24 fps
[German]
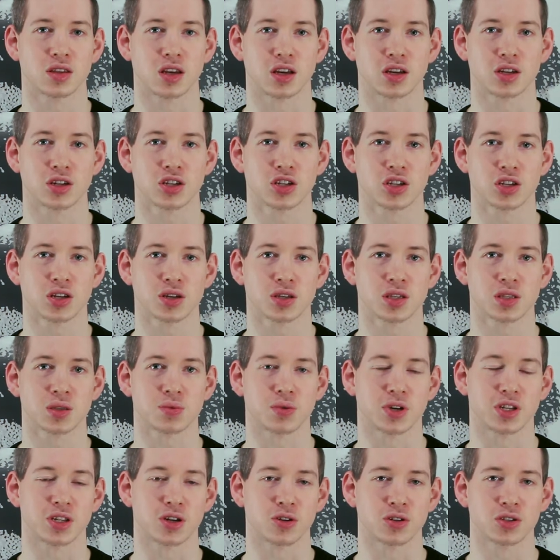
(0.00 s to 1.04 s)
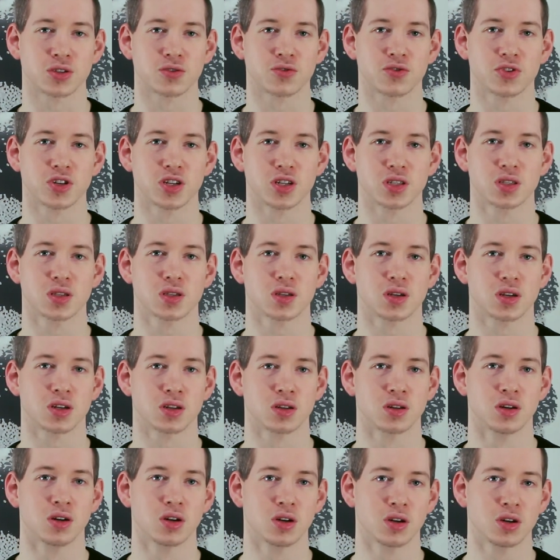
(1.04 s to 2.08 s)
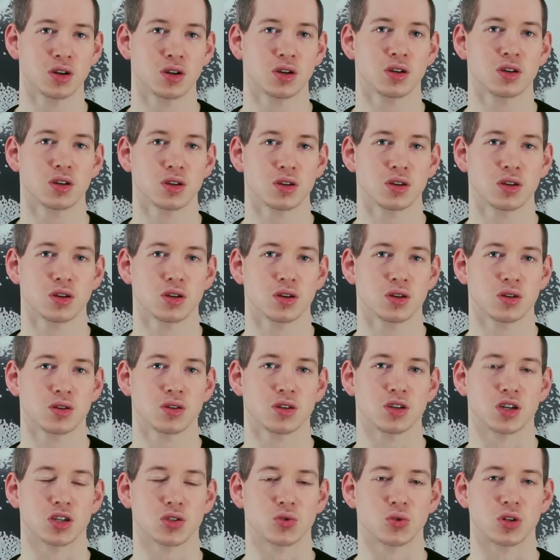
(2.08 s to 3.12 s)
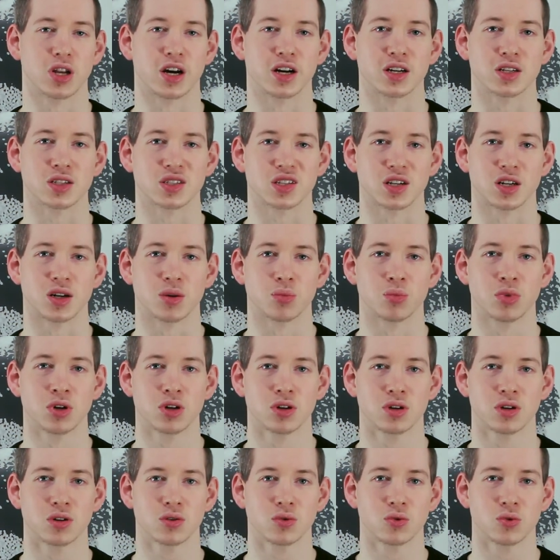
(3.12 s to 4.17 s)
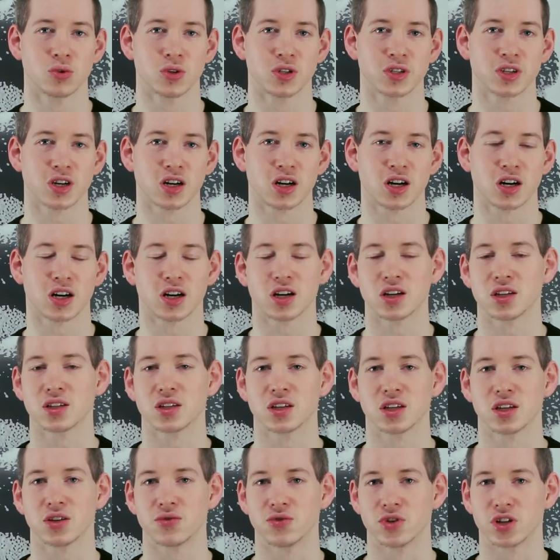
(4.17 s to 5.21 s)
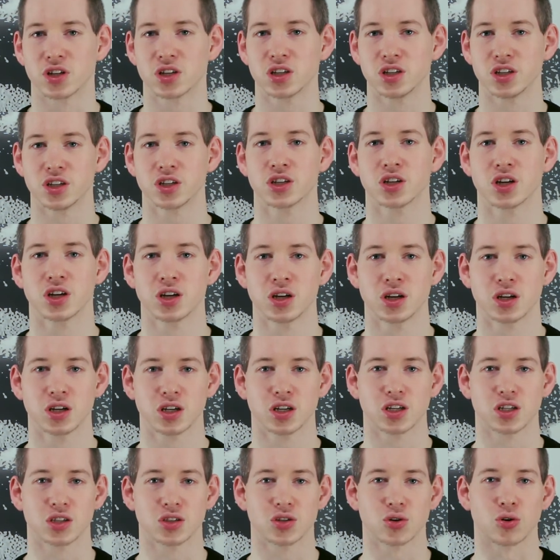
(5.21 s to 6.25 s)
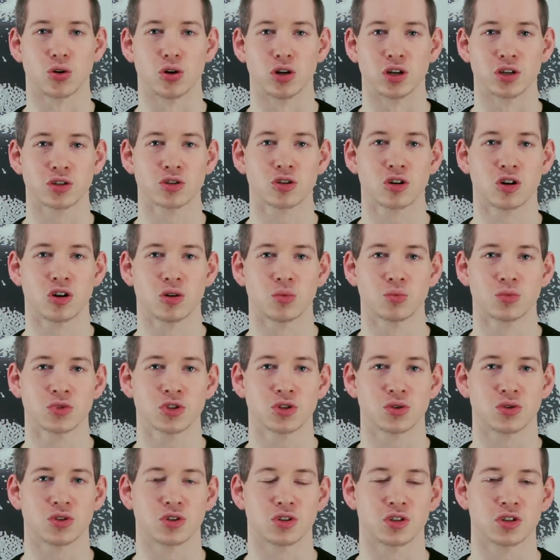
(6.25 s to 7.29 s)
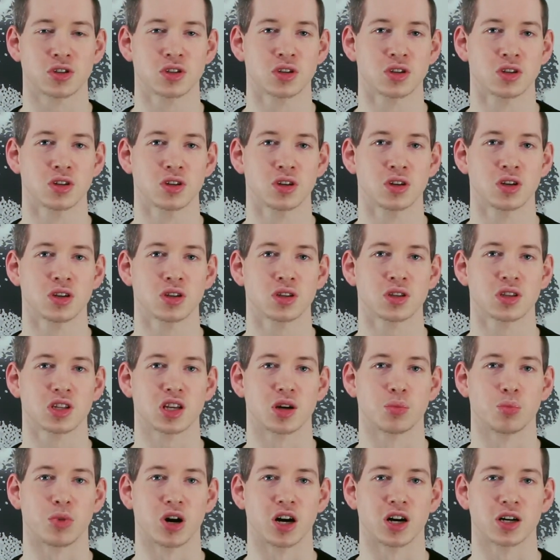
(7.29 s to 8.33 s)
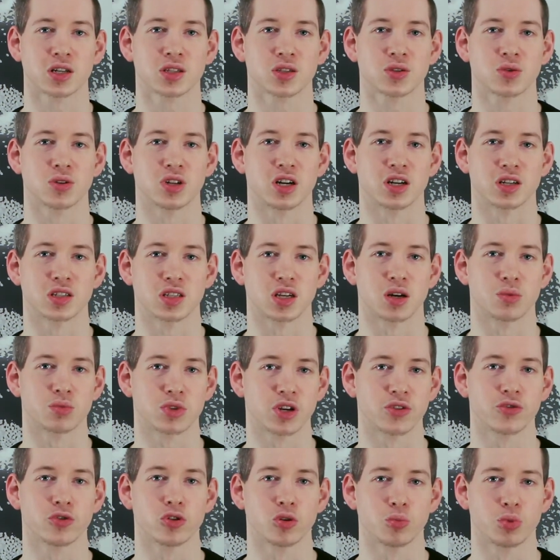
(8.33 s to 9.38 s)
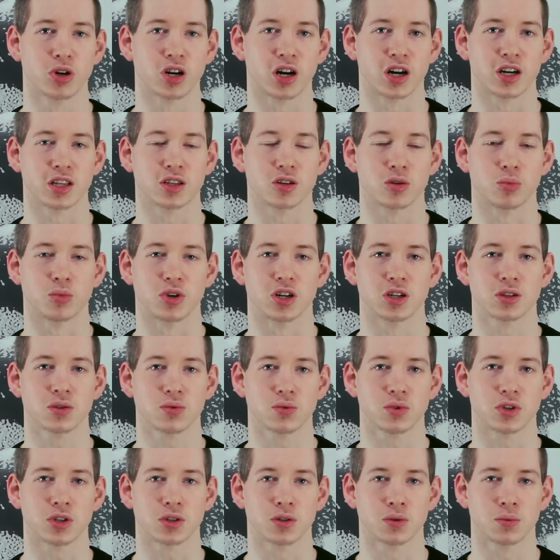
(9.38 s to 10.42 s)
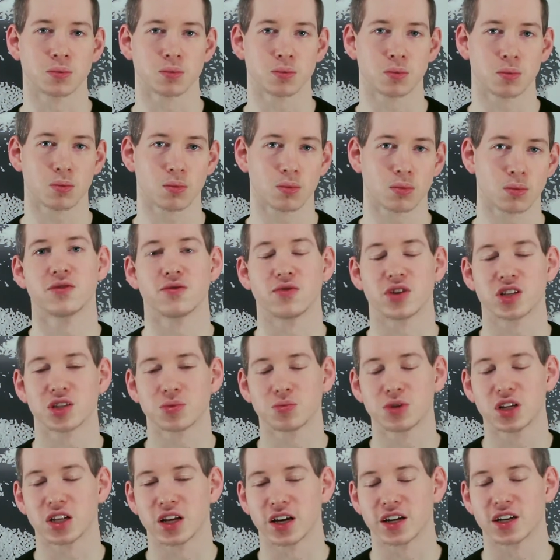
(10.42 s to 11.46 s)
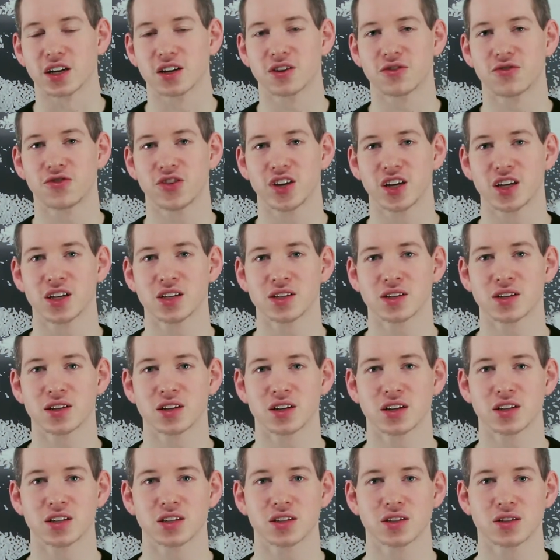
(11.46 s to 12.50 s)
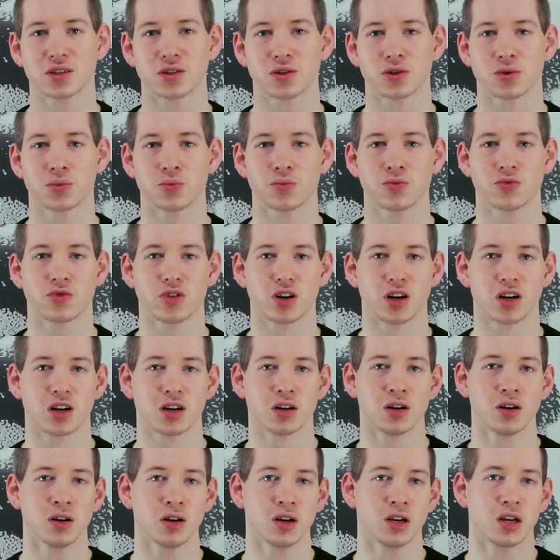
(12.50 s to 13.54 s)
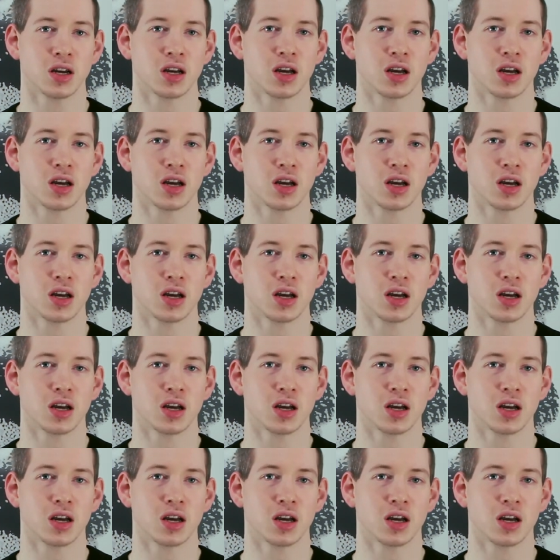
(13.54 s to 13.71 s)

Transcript: denke ich, dass 2014 ja so langsam Ultra HD wirklich ins Rollen kommt und der Markt so langsam dafür bereit gemacht wird. Was mir leider gefehlt hat, ähm, war